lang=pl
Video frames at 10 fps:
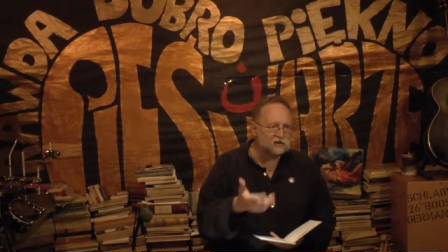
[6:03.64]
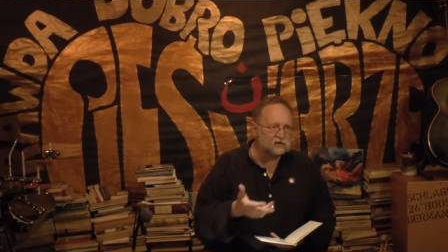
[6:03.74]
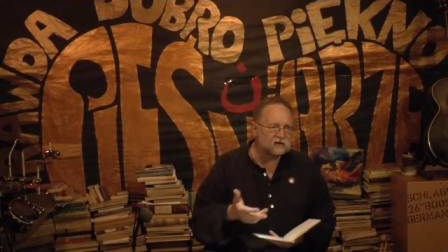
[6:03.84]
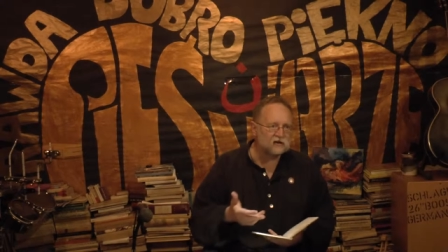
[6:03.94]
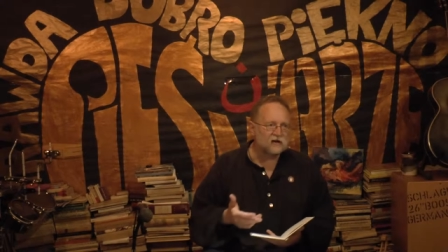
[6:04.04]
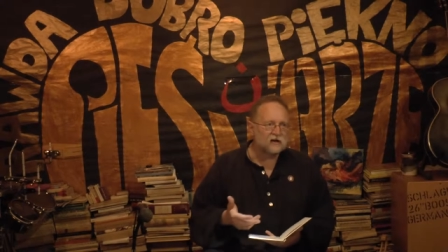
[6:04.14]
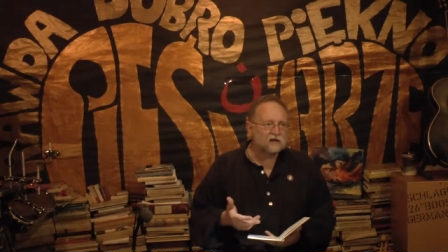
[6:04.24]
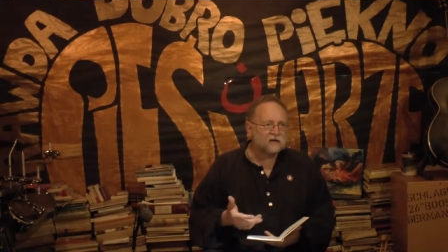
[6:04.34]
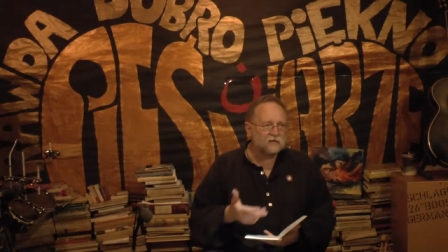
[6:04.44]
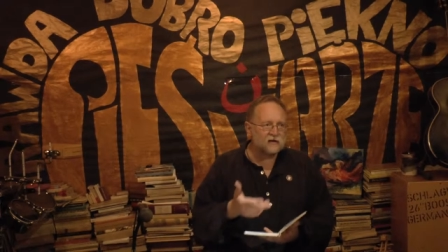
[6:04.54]
indziej,
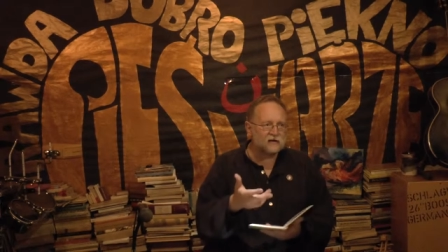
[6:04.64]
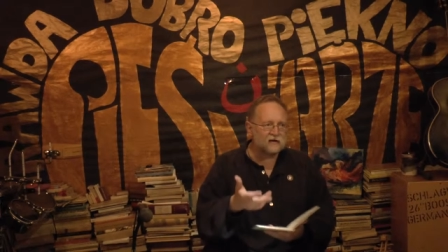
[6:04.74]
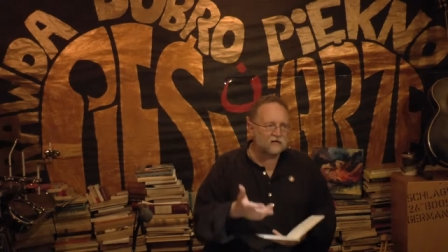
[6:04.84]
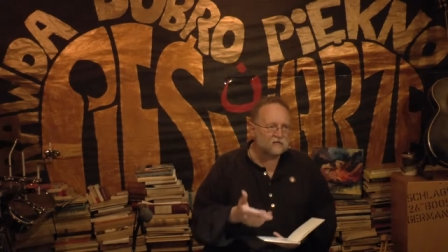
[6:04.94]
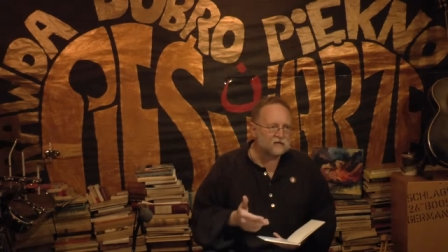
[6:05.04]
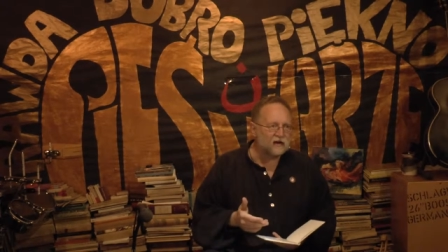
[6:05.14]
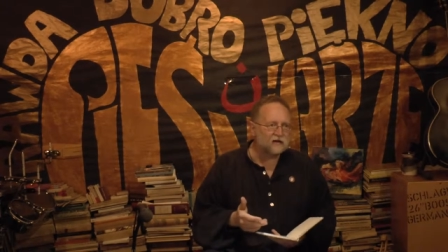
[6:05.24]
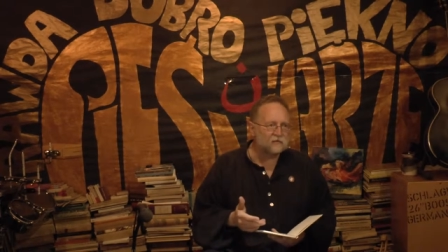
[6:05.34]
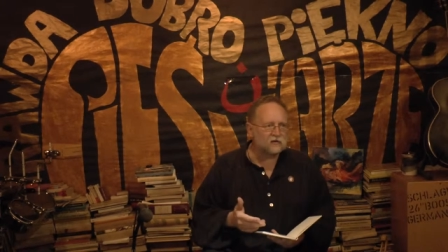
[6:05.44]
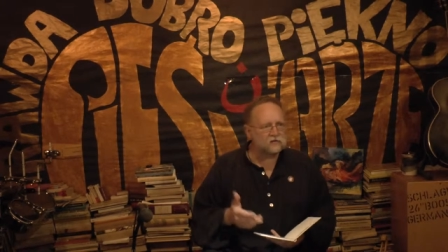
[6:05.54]
nie mieli na
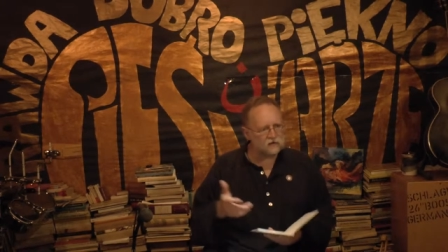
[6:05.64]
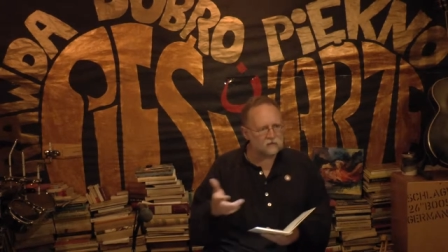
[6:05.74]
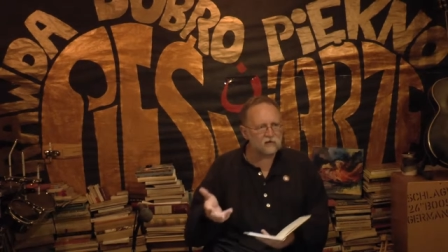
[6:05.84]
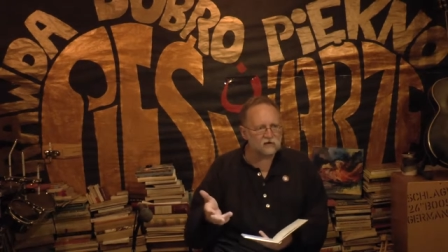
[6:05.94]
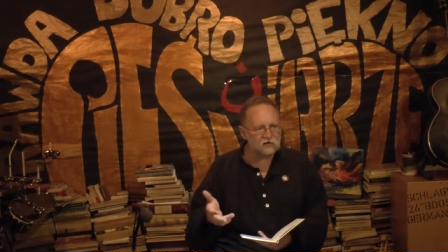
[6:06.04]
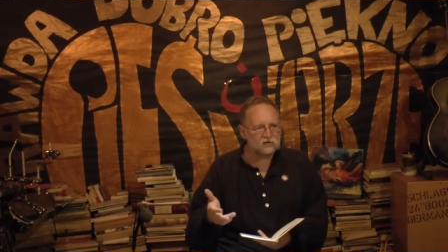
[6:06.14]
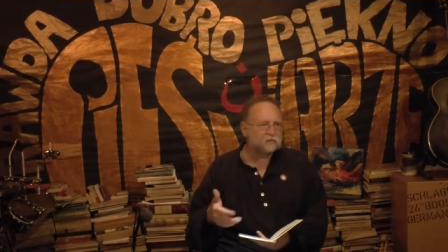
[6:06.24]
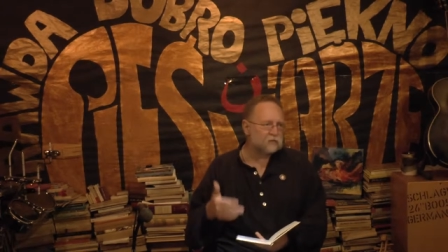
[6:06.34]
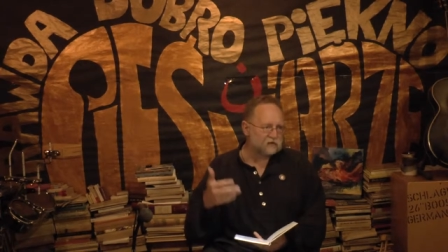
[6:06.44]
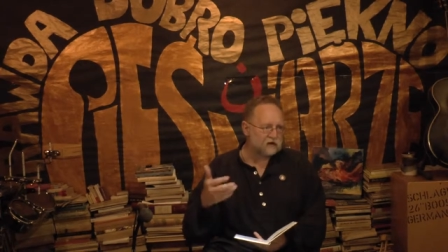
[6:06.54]
wynajem, no to tam mogli żyć
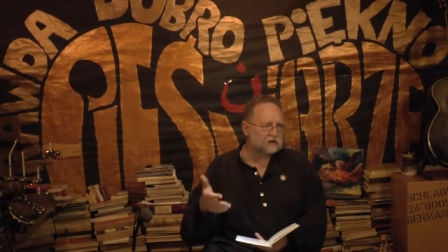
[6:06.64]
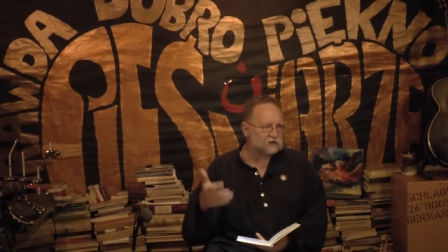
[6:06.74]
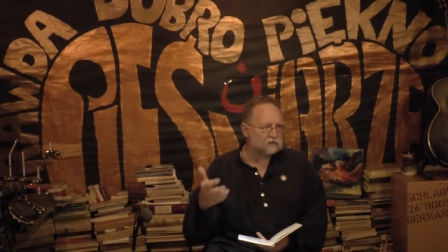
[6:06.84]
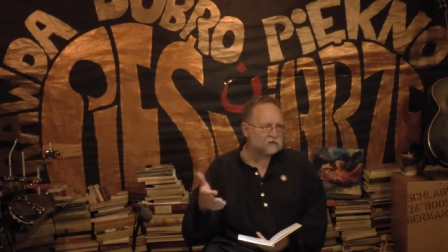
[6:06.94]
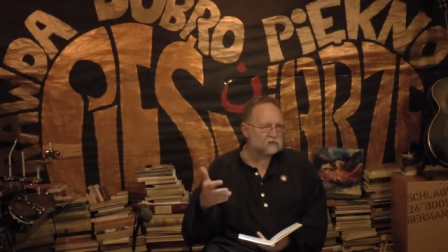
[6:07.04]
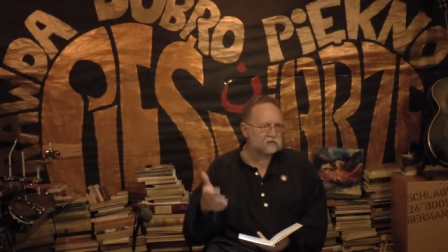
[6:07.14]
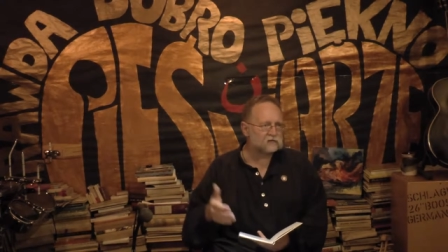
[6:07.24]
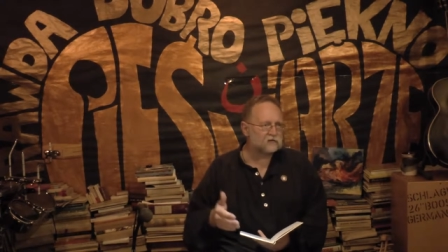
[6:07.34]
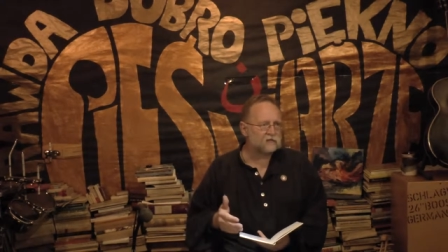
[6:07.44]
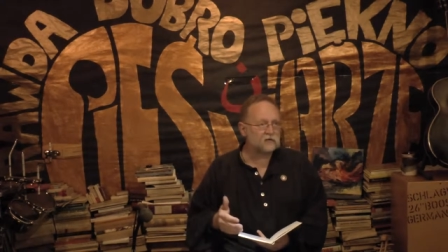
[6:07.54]
poddani pewnym
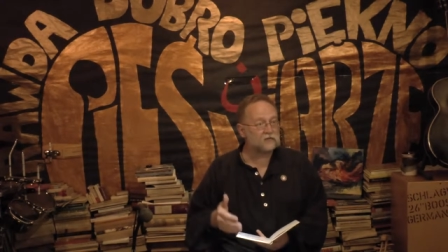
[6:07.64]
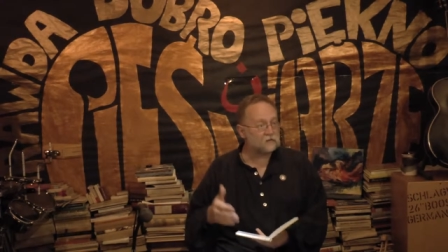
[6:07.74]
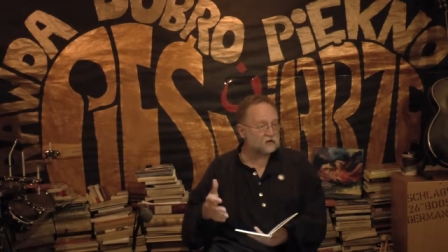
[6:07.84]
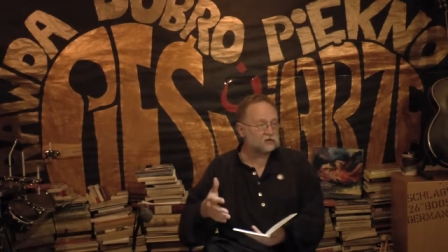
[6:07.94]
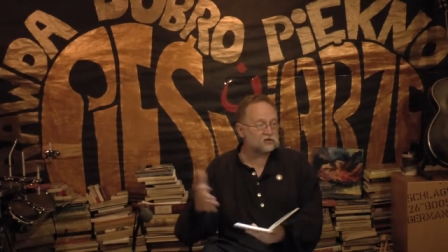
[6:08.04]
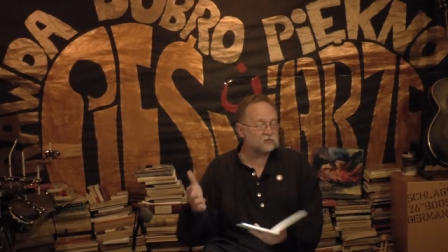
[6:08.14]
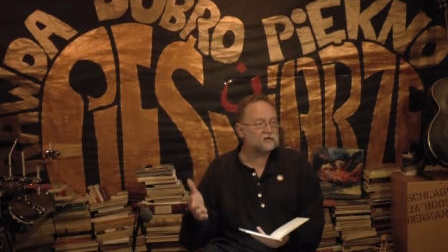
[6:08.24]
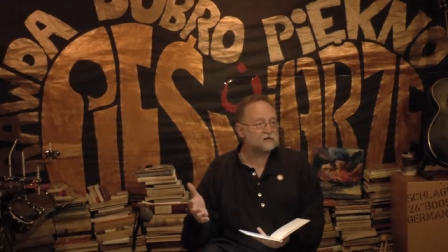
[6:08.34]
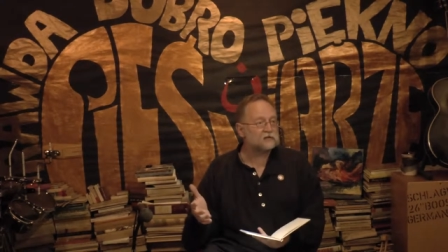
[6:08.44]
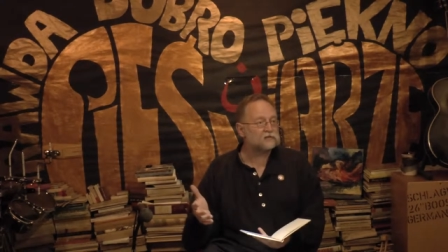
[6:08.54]
surowym regułom, ale to też były
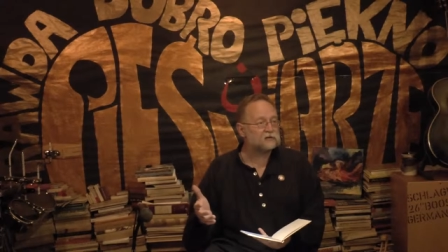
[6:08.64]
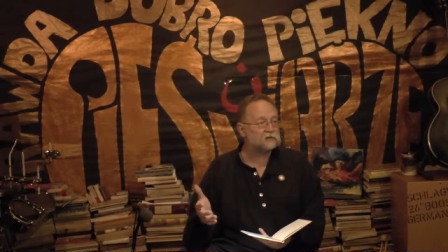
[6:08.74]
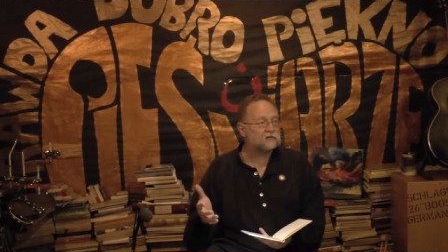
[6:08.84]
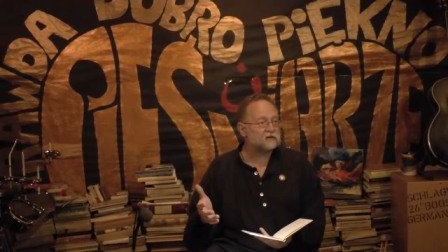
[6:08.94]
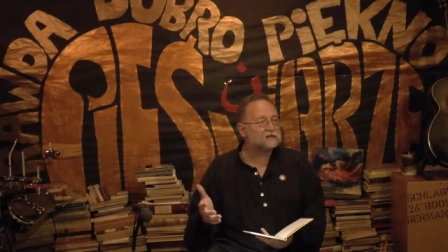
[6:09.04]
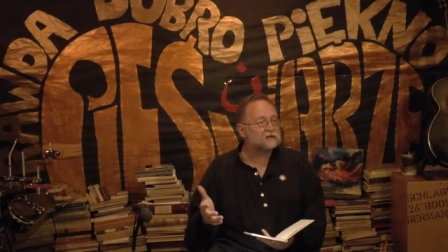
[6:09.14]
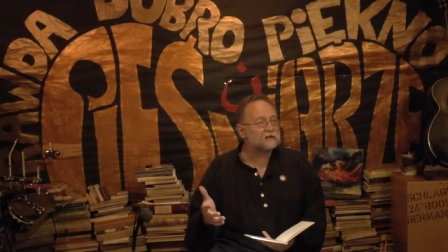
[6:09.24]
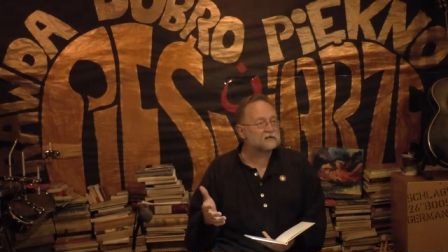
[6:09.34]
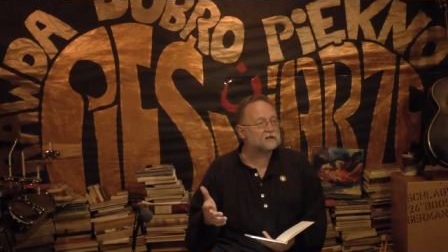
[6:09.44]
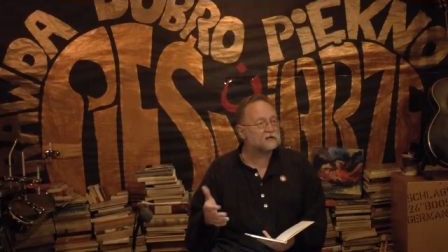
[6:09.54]
instytucje
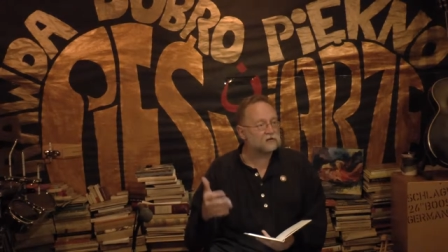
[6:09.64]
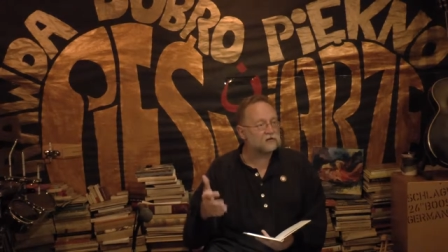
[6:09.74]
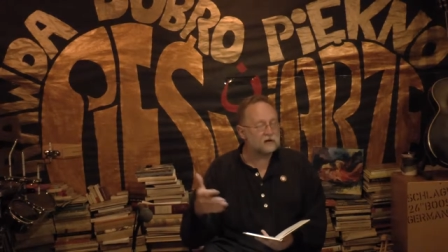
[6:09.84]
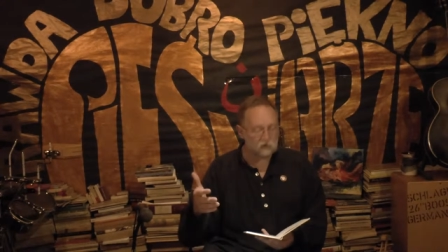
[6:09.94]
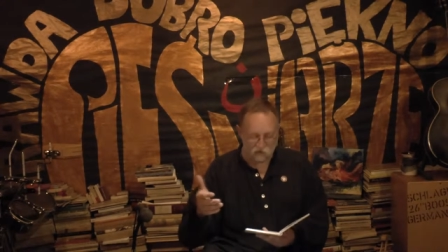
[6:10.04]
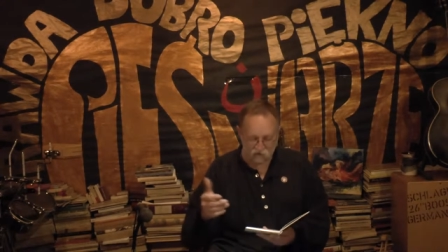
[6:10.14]
uniwersyteckie. I to Kolegium